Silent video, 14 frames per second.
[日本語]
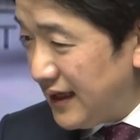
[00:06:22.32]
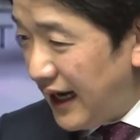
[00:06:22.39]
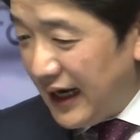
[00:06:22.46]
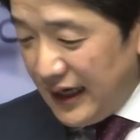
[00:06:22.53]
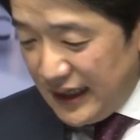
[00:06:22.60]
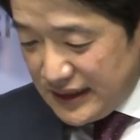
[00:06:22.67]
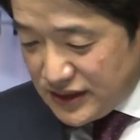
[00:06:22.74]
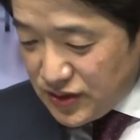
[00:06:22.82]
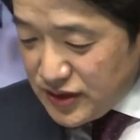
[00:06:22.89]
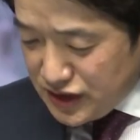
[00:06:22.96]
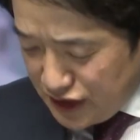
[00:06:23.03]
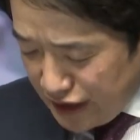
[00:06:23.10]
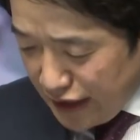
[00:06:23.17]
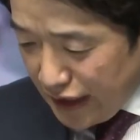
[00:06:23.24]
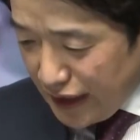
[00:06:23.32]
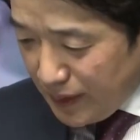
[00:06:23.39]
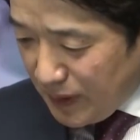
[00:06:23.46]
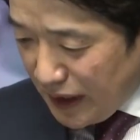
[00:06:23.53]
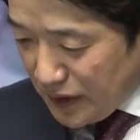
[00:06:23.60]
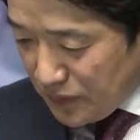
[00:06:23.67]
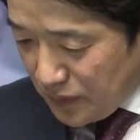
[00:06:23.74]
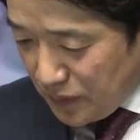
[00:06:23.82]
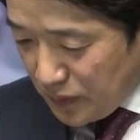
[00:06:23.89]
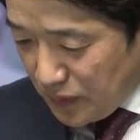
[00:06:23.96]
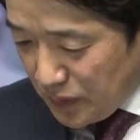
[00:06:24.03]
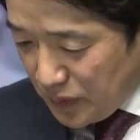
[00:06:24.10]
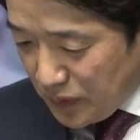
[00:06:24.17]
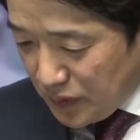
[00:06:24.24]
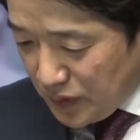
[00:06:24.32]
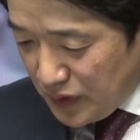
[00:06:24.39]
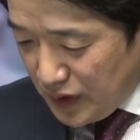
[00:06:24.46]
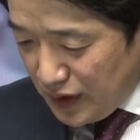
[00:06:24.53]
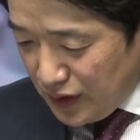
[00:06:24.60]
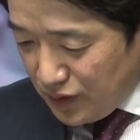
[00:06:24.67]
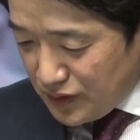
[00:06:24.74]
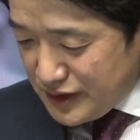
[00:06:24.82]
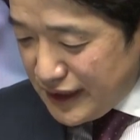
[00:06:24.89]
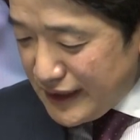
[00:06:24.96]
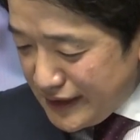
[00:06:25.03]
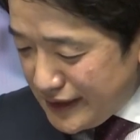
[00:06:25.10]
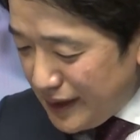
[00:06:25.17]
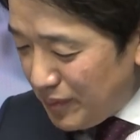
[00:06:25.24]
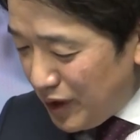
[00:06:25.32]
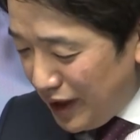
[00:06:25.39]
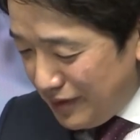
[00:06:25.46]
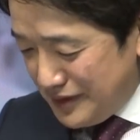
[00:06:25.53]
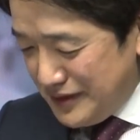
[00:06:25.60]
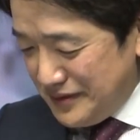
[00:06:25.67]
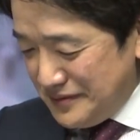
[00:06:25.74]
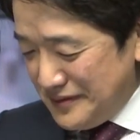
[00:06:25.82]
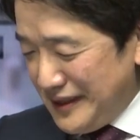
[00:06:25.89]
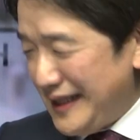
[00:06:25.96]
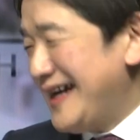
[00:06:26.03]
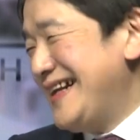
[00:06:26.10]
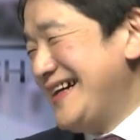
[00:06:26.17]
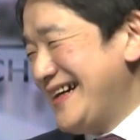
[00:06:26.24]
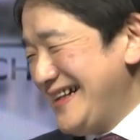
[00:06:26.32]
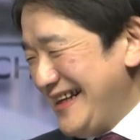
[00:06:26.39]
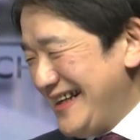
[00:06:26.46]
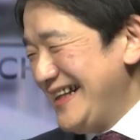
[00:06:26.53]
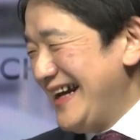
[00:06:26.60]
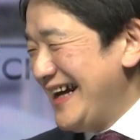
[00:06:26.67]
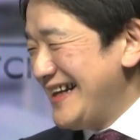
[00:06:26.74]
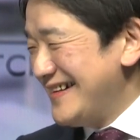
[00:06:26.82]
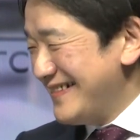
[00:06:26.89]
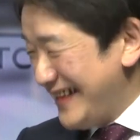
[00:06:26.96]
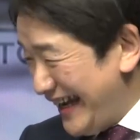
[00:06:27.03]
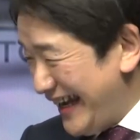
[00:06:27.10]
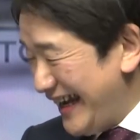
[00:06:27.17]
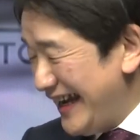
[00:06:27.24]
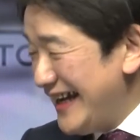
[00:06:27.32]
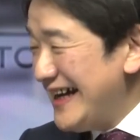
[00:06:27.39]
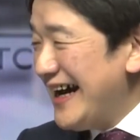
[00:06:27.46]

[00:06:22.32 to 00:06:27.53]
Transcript: あそうですねやっぱ、えー、あのーこちらに来てもらうっていうのがなかなかできないのでそうい